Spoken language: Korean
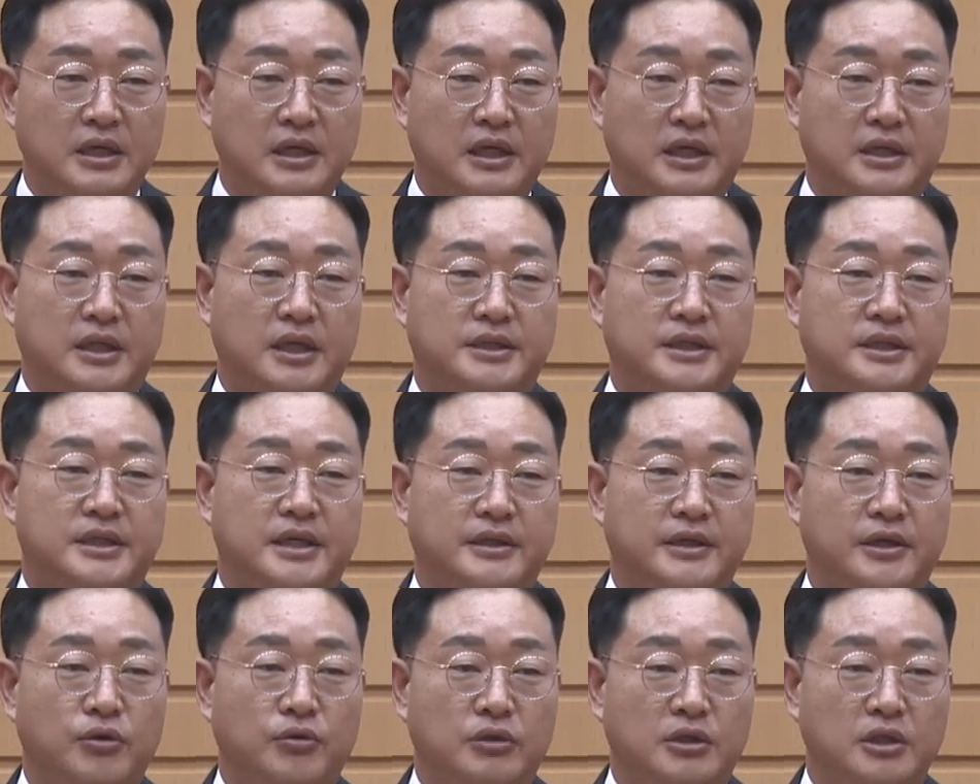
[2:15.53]
기타
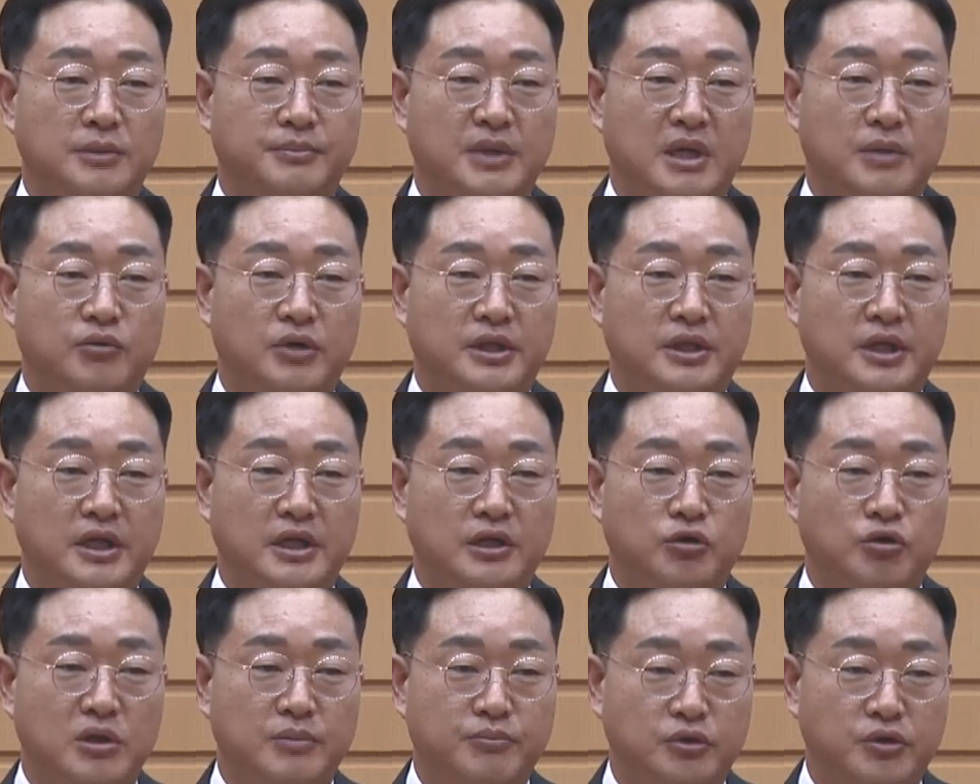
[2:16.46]
자세한 내용은
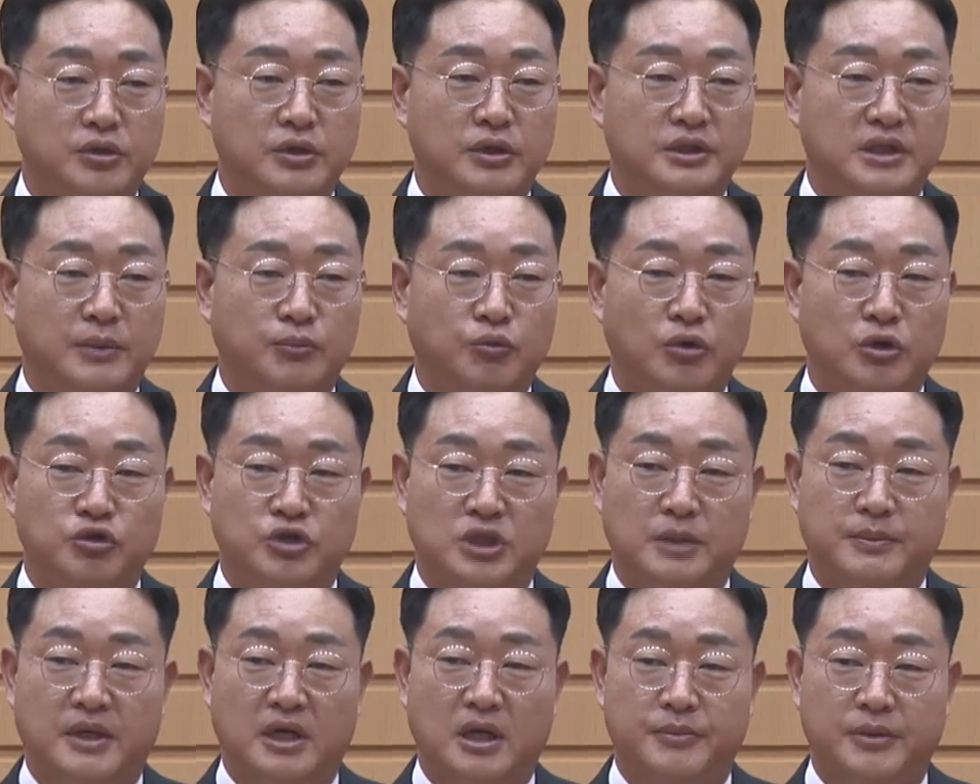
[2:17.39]
배부해드린 유인물을 참고해
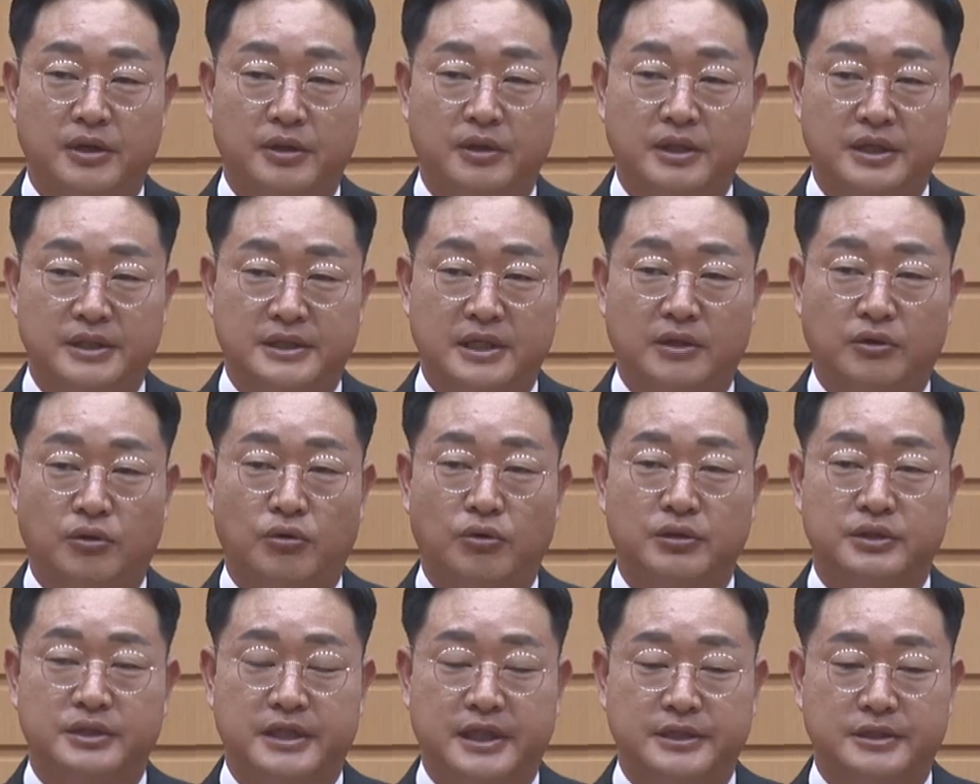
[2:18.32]
주시기 바라며
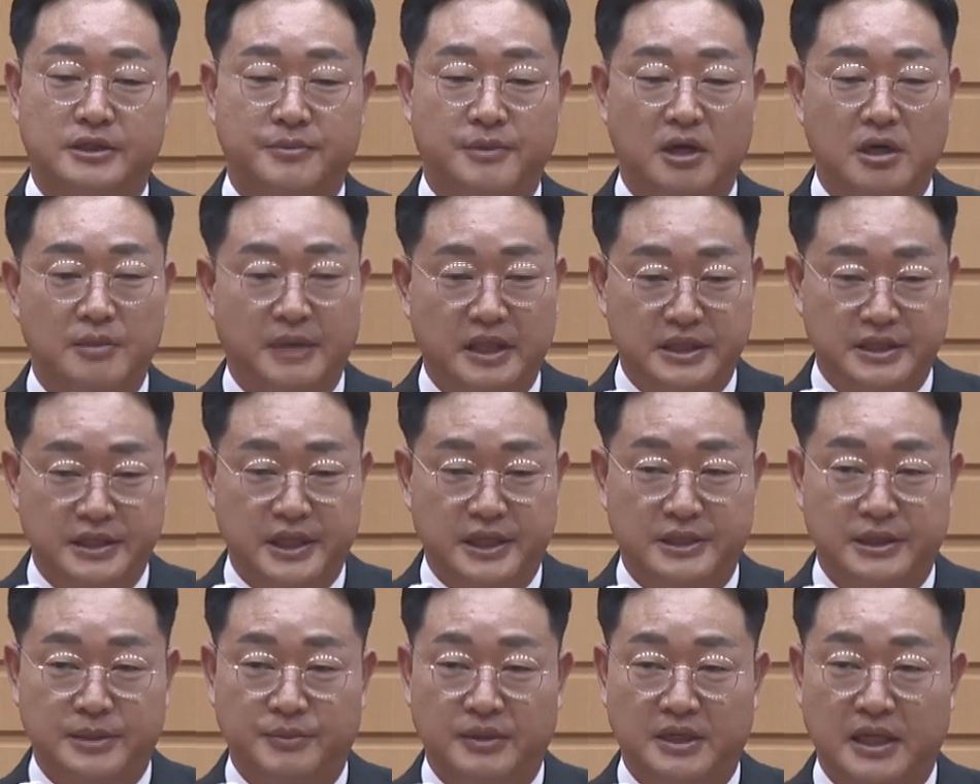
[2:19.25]
이상으로 제안 설명을
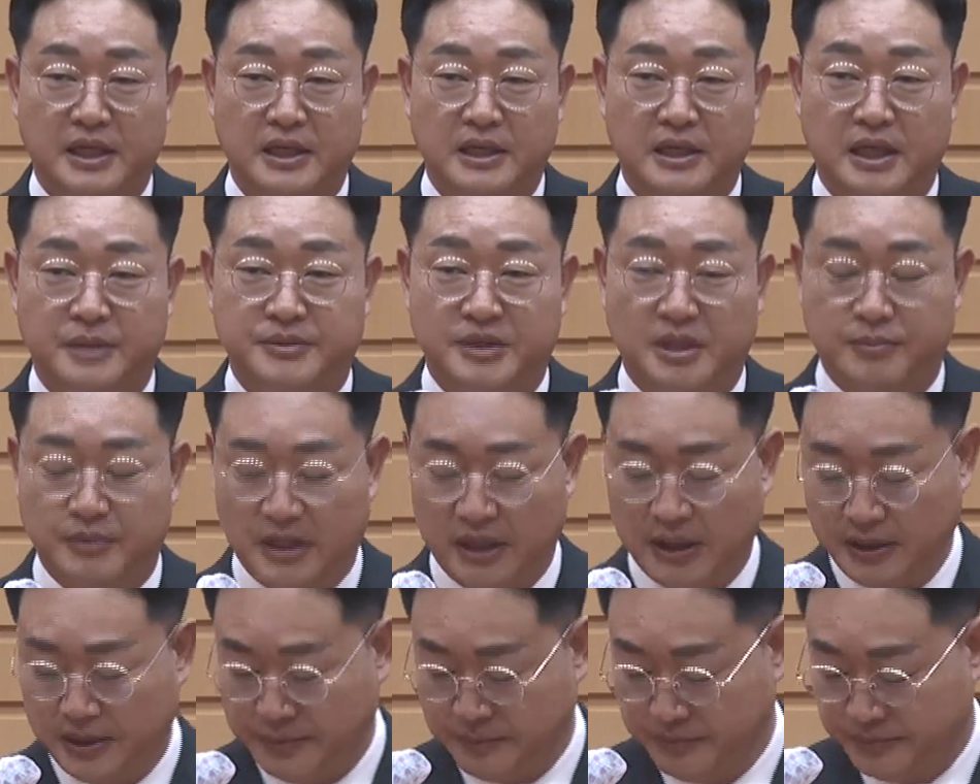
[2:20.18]
마치겠습니다. 감사합니다.